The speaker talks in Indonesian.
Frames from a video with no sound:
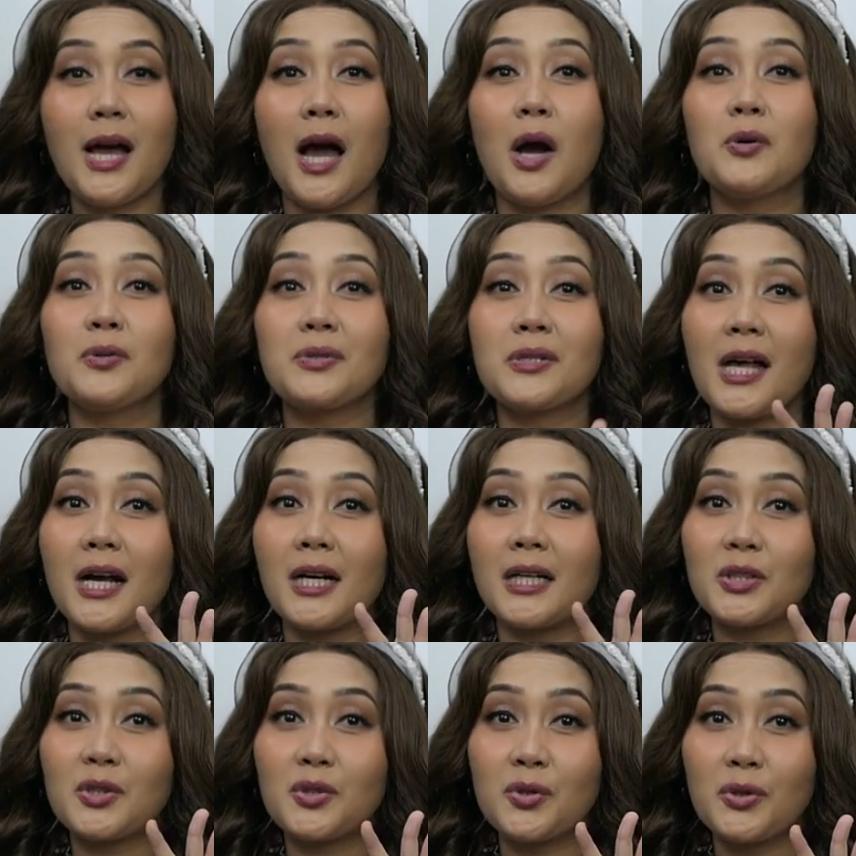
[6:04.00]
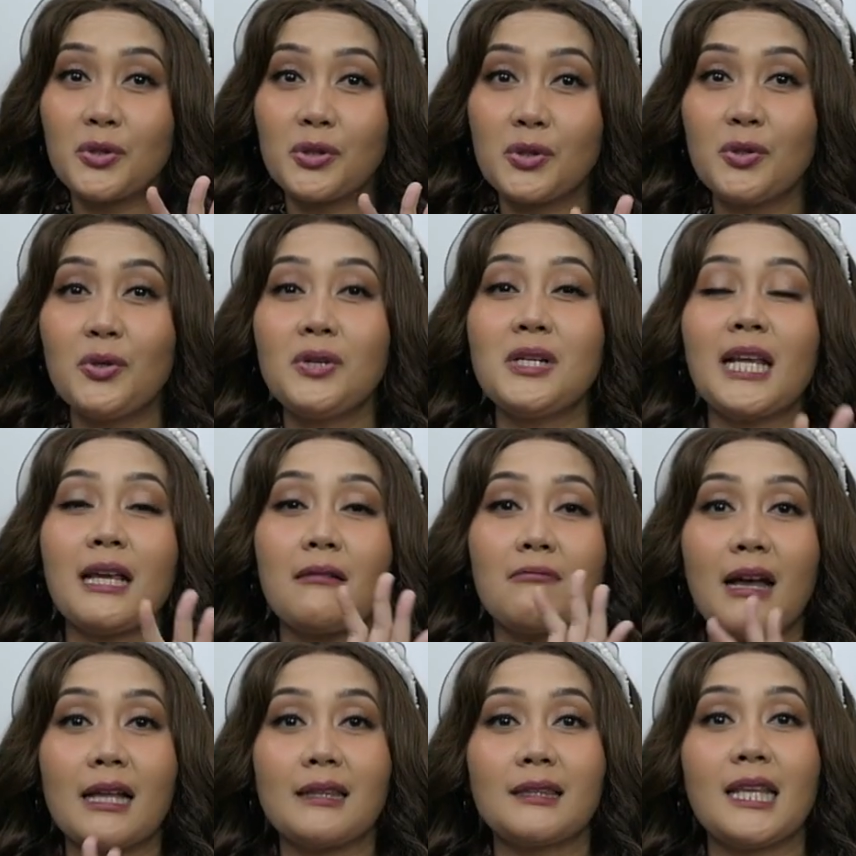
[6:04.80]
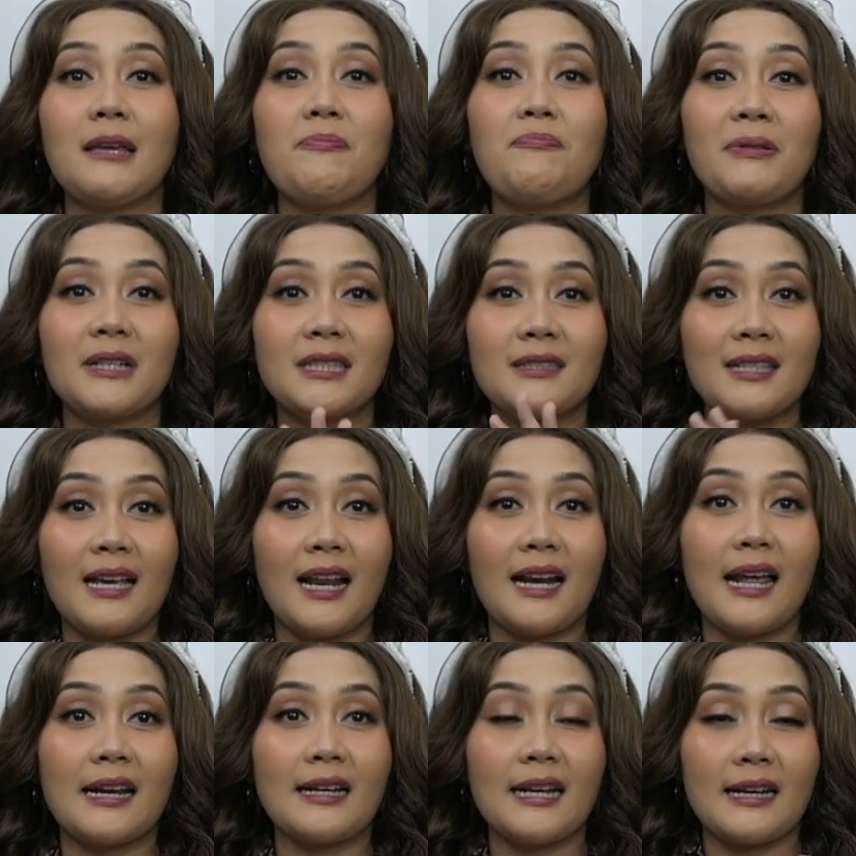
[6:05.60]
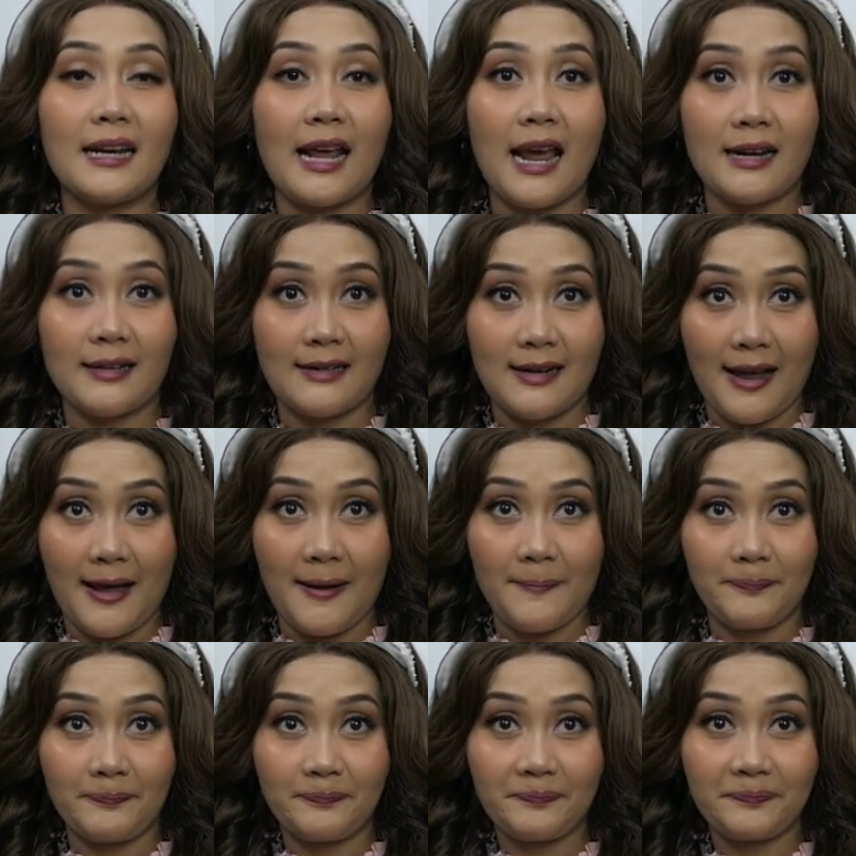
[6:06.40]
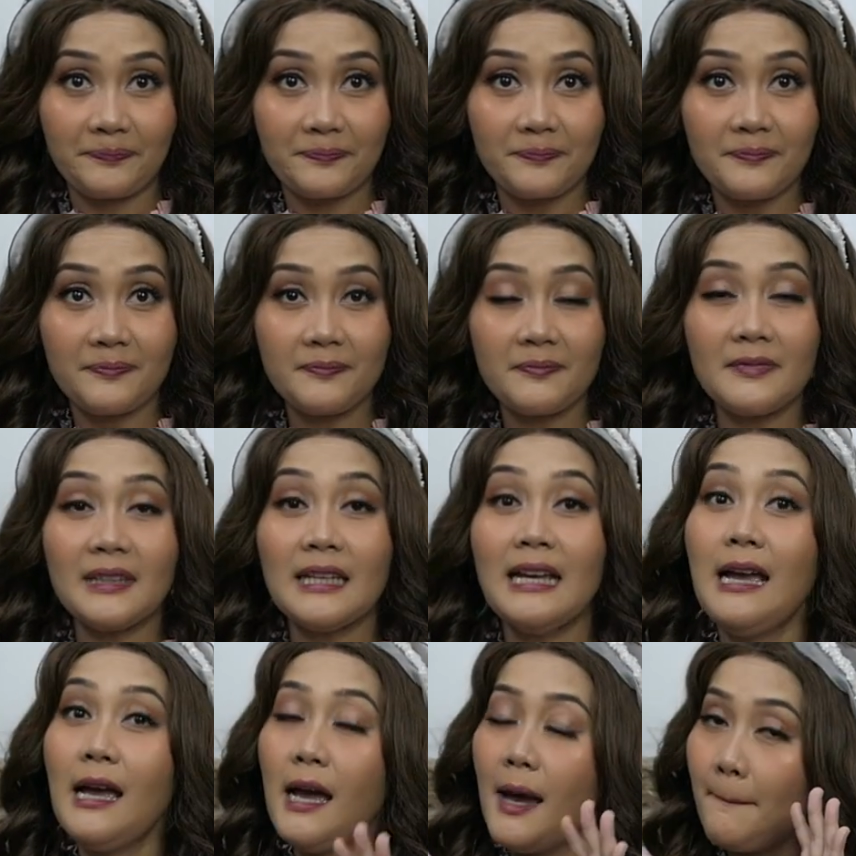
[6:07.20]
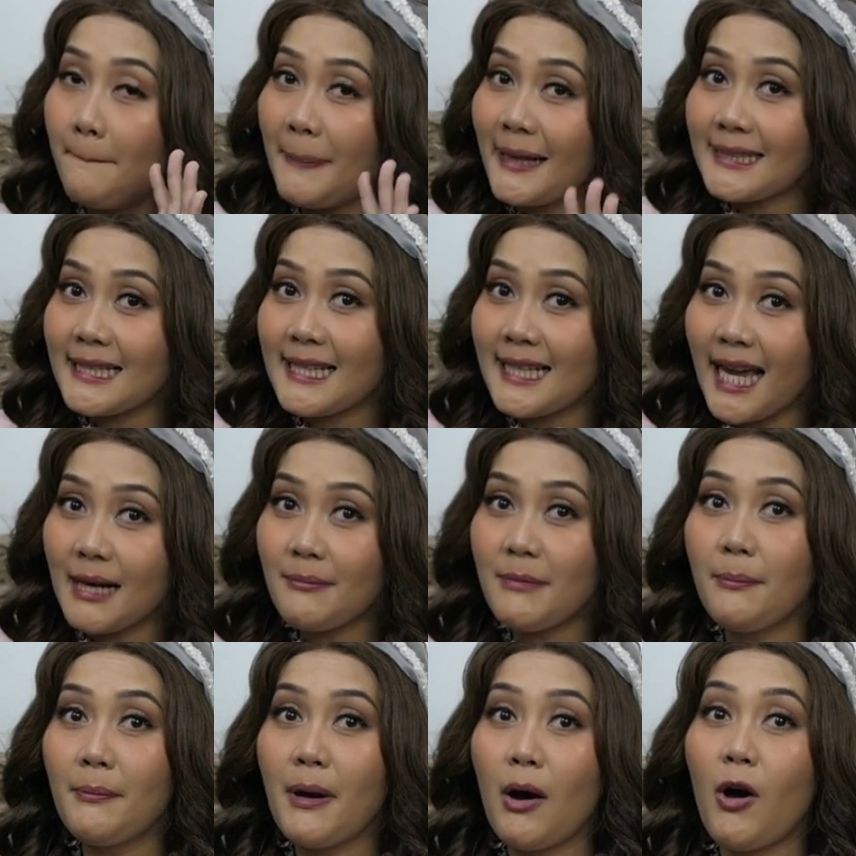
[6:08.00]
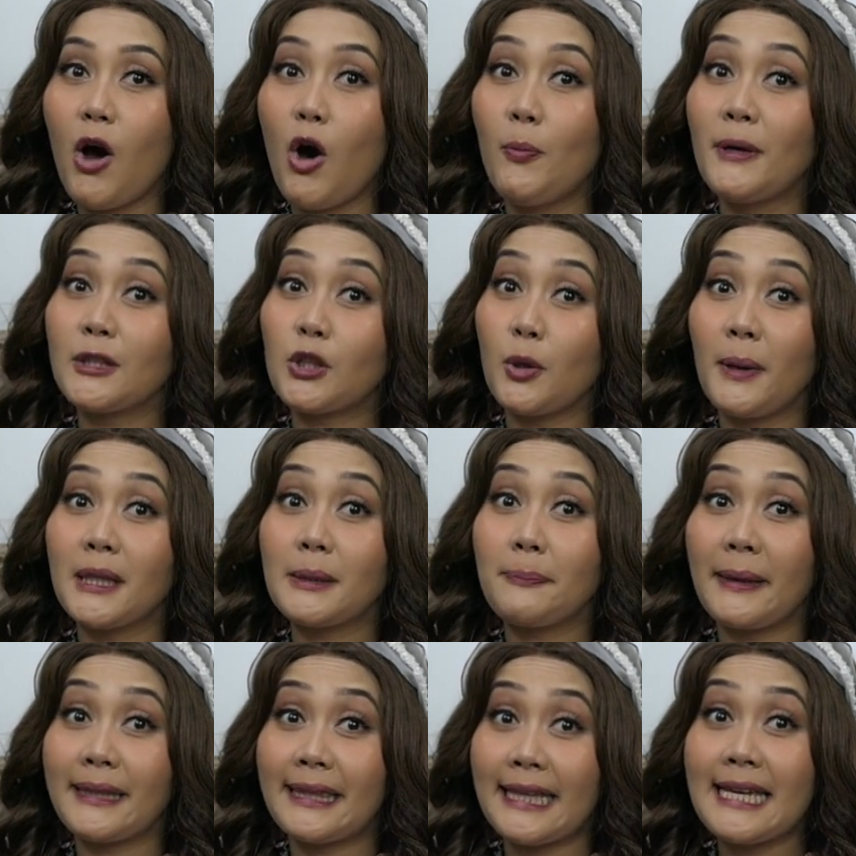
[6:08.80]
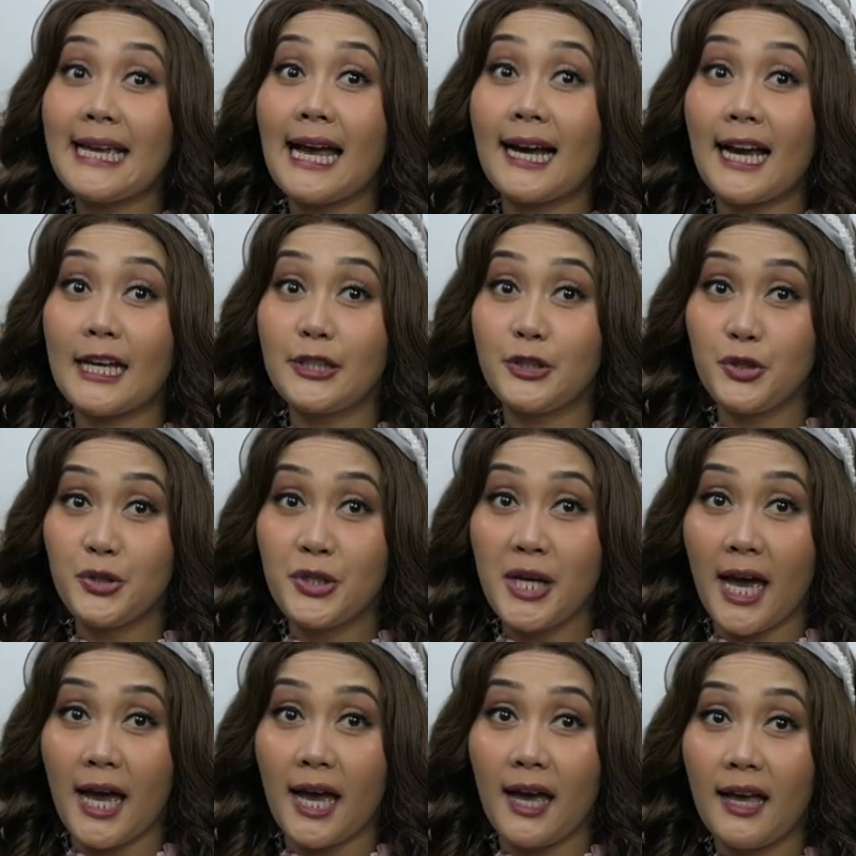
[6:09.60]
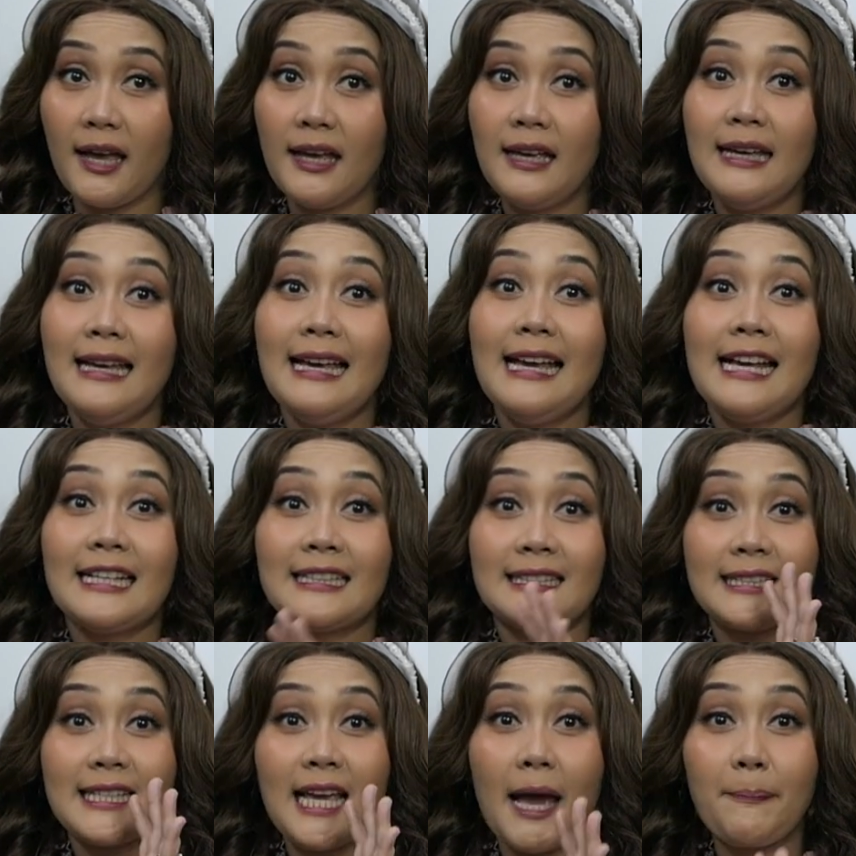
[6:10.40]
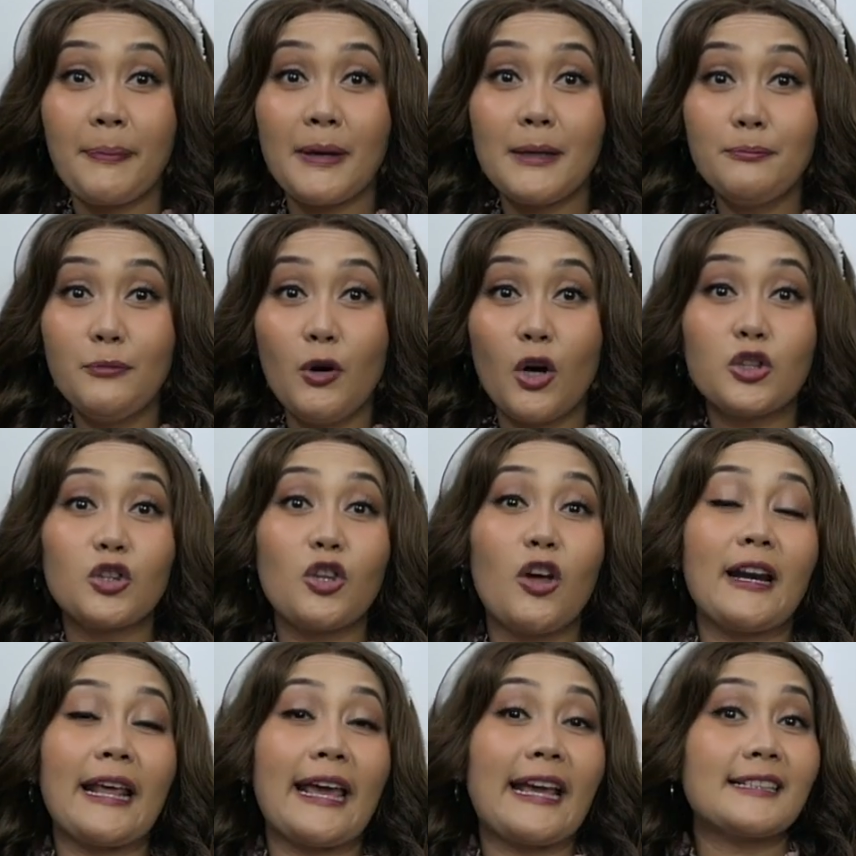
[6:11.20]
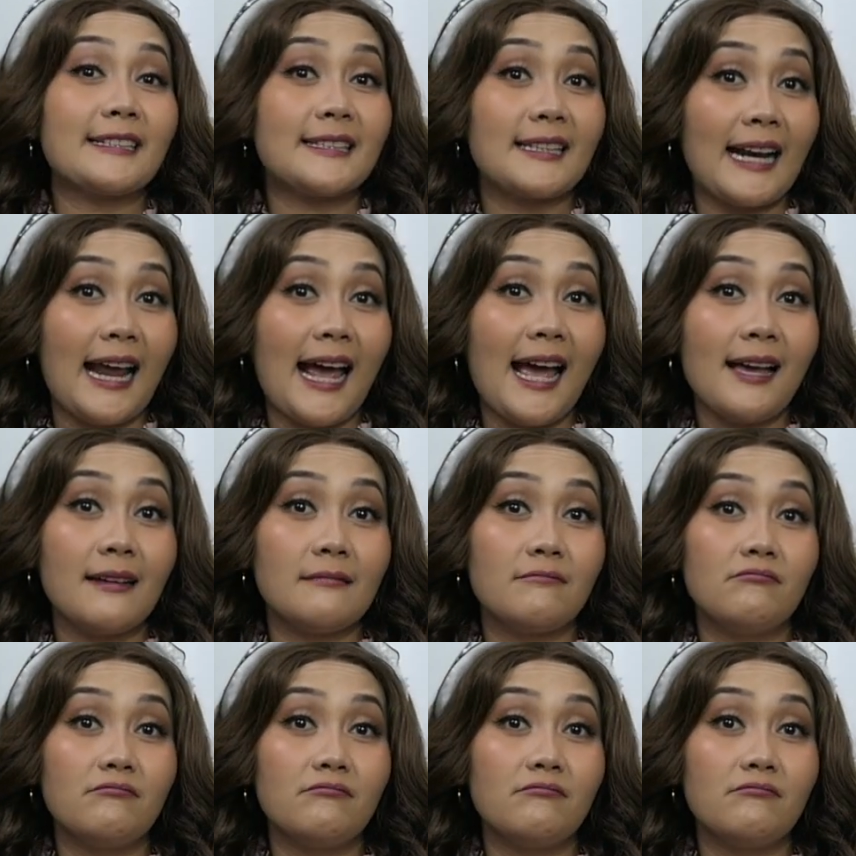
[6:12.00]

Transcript: gak usah kesusu, nikmati perjalanan Anda. Pastikan membawa obat-obat P3K juga. Siapin botol ekstra,